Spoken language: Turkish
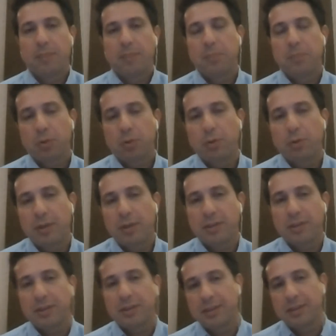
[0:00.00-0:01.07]
Bir sonraki
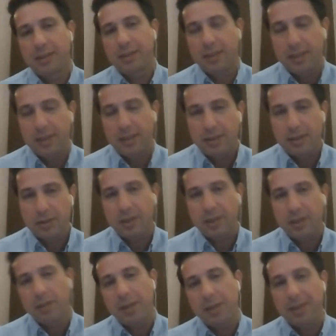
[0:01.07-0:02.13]
şey, e,
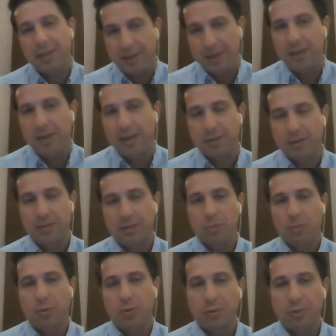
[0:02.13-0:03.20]
şeyde ben
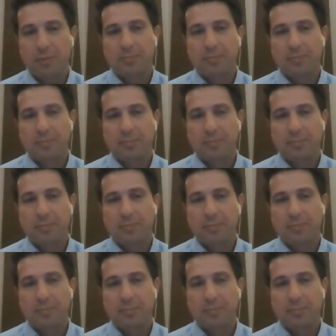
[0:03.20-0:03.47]
detaylandıracağım bu konuyu.